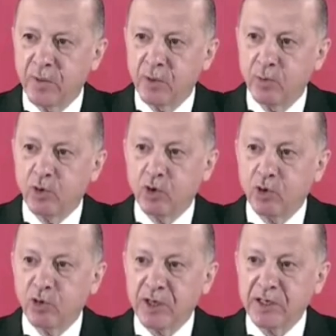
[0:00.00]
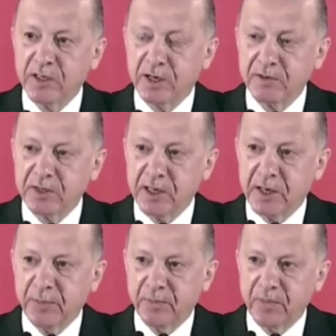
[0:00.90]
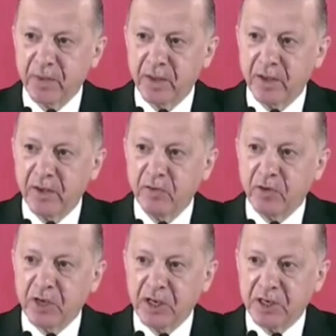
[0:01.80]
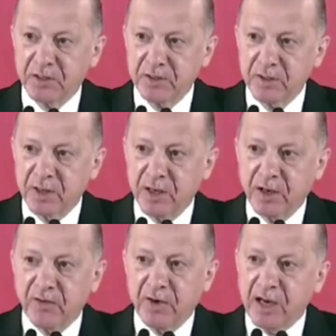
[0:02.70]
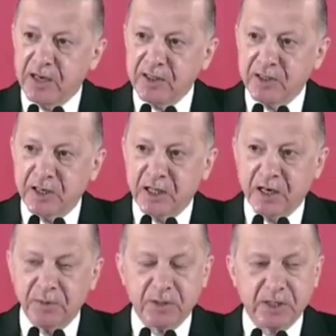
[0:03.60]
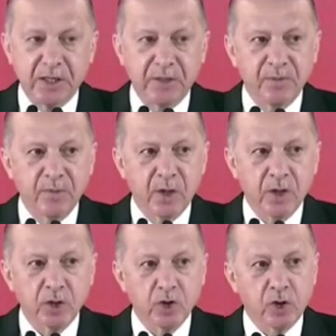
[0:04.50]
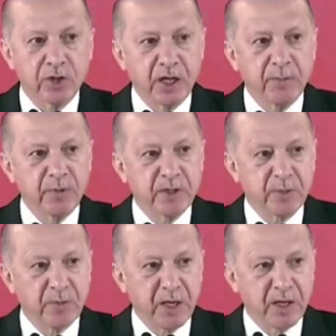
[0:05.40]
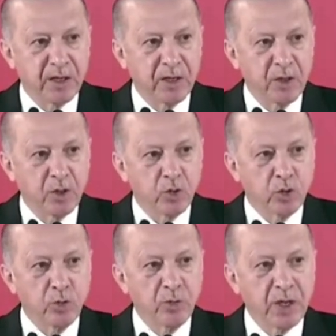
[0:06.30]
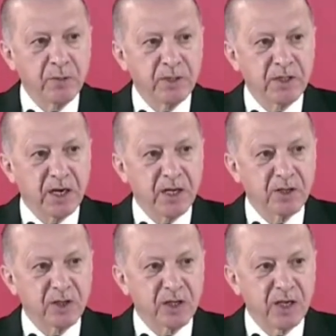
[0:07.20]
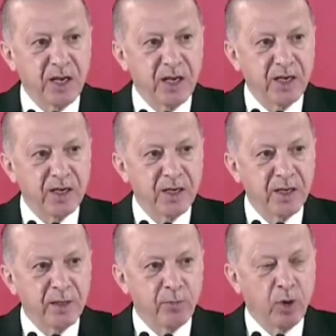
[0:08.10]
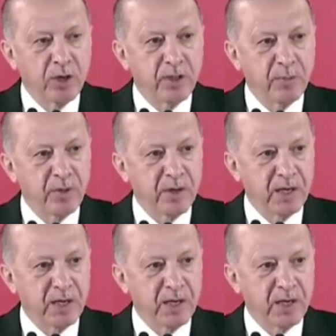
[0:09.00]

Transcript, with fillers: Bu konudaki tavsiye, fikir ve eleştirilerimizi çok net biçimde kurumlarımız aracılığıyla muhataplarına